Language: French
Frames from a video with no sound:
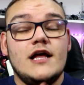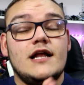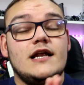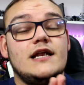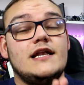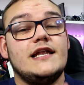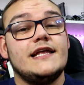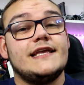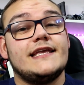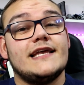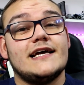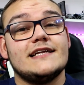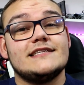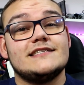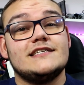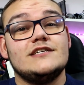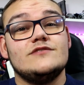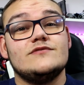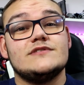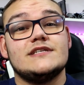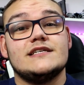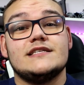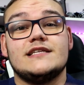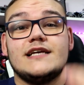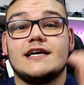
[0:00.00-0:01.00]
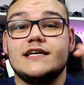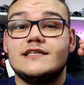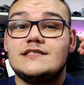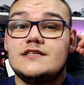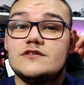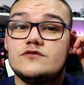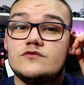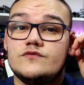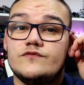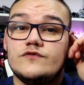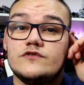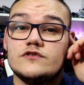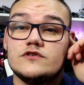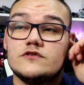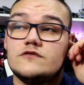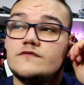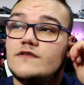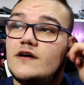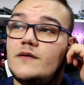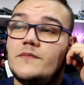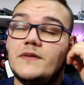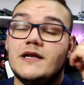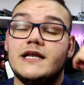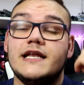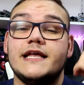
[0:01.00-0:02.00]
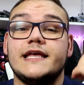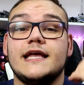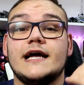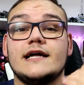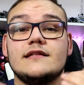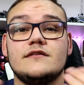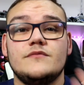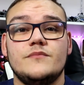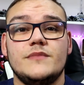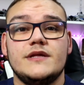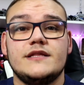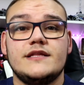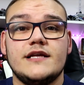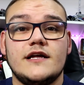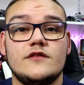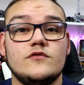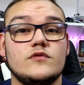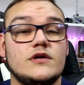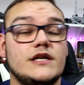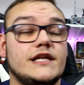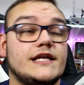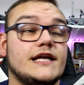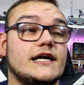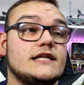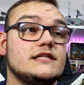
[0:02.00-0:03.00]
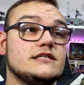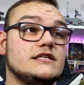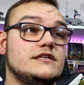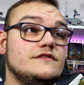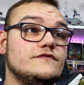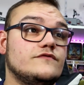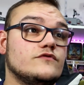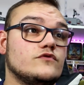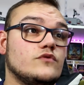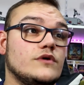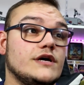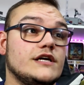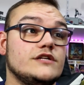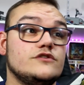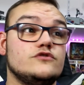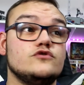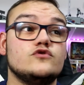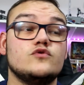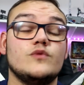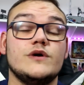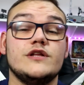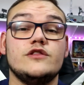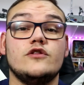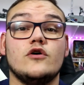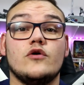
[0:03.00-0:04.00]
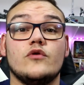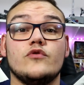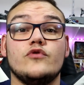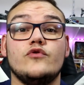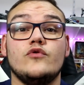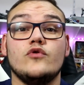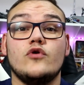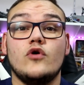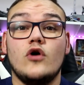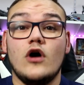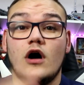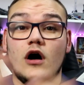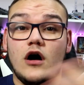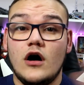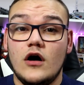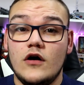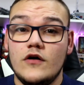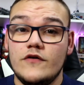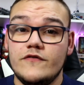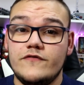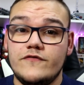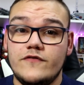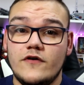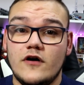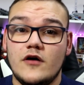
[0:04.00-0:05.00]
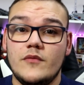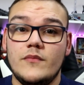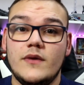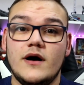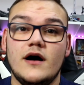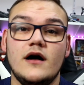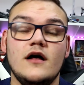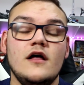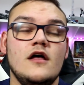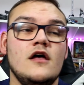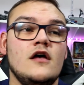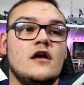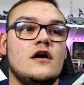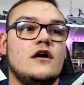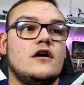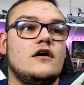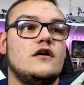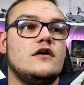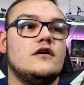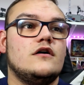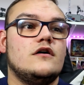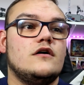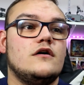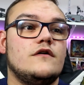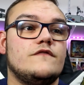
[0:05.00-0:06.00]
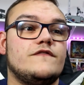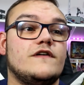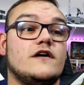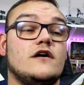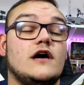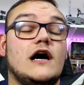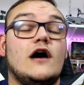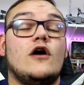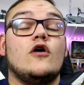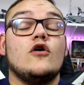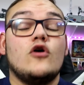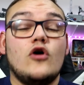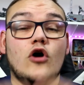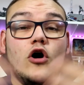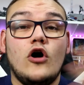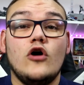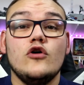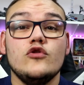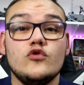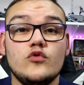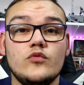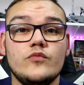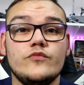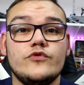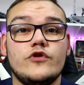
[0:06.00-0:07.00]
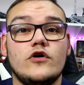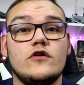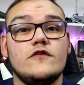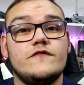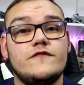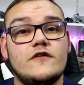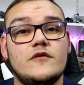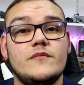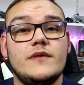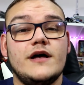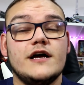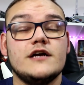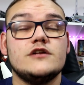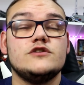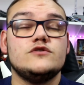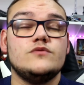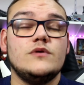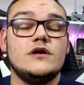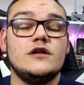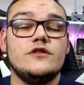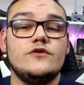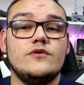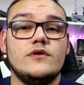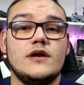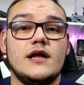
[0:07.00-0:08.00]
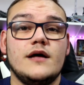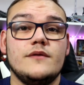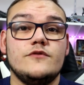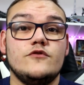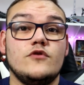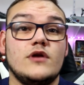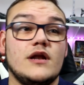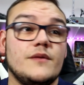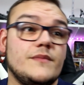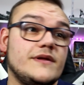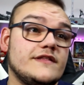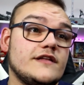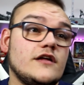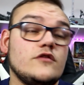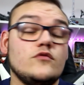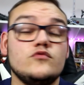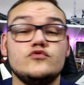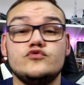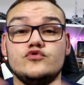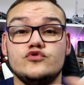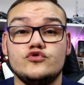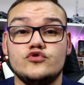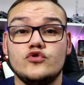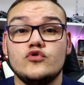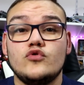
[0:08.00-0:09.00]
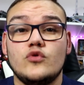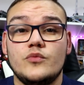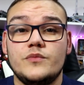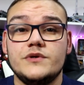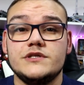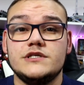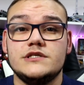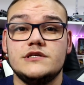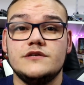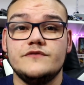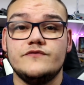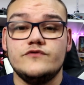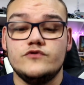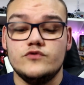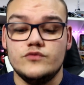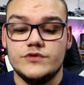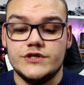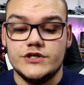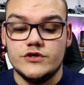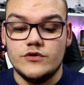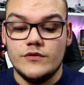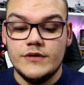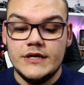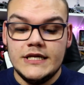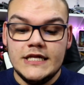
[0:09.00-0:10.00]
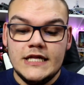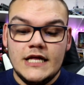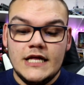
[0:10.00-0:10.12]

Les cartes qui nous intéressent, c'est souvent ce qu'on va appeler les cartes méta, donc les cartes qui vont être jouées dans de grands formats, euh, enfin un grand nombre dans le format actuel de la, de la méta, donc du jeu compétitif Yu-Gi-Oh!